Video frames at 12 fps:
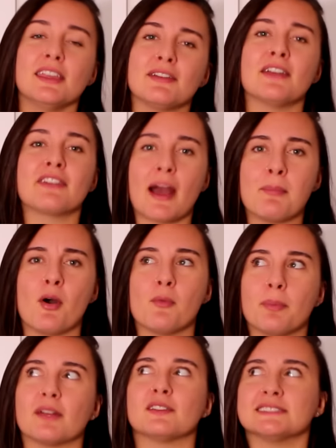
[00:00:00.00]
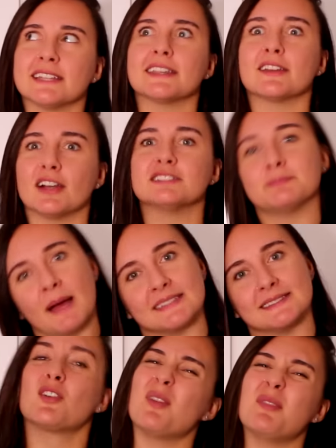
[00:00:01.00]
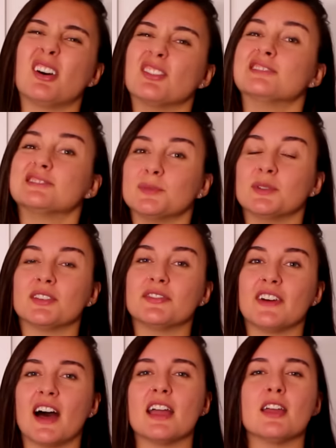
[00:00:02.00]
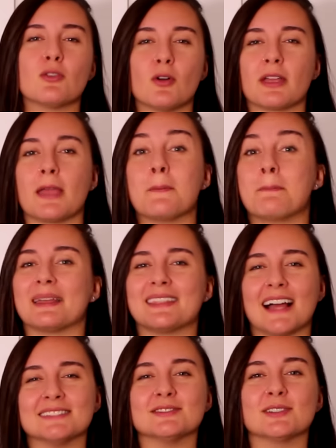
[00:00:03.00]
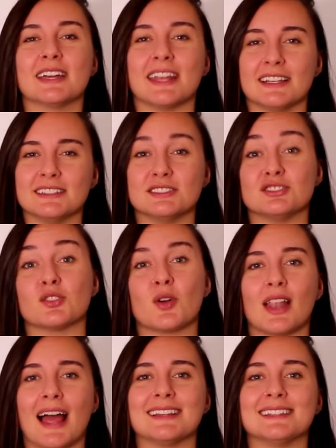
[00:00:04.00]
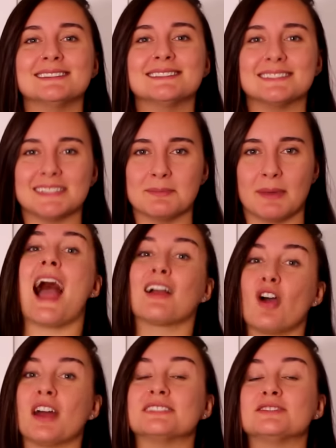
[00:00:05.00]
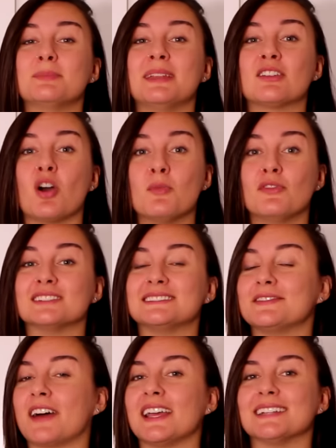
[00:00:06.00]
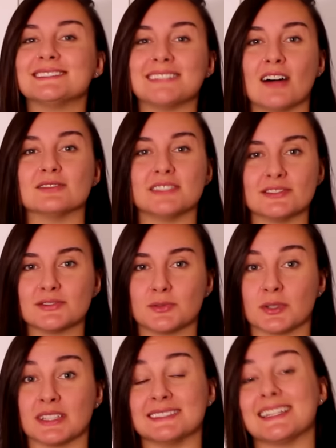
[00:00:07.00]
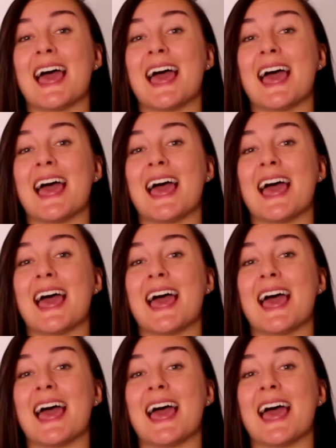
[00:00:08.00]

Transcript: e vai ficar bom para você que gosta de passas. Como eu não sou muito fã, eu coloquei um pedaço grande de chocolate em cima. Agora sobre como você vai assar os seus cookies.